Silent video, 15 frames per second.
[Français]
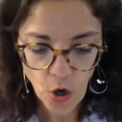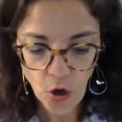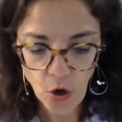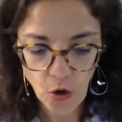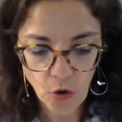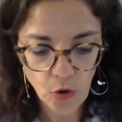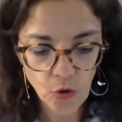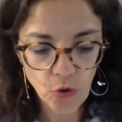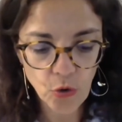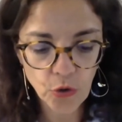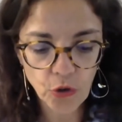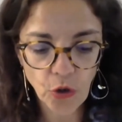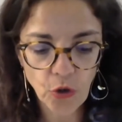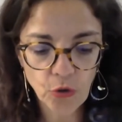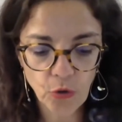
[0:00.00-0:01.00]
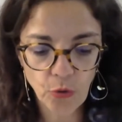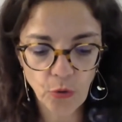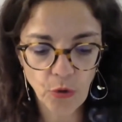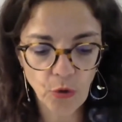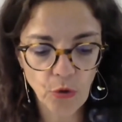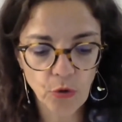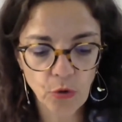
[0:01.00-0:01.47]
euh, le temps
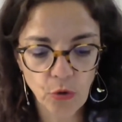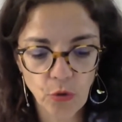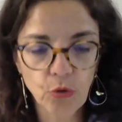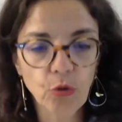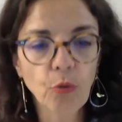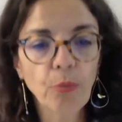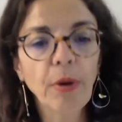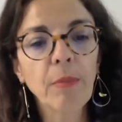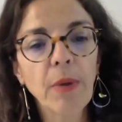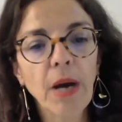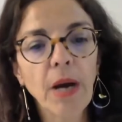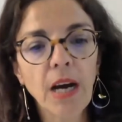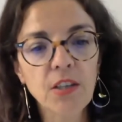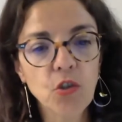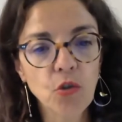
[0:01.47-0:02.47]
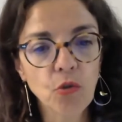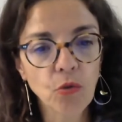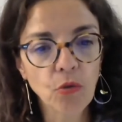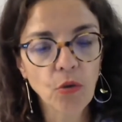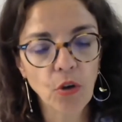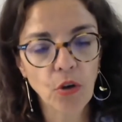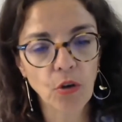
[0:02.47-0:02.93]
de, préparation,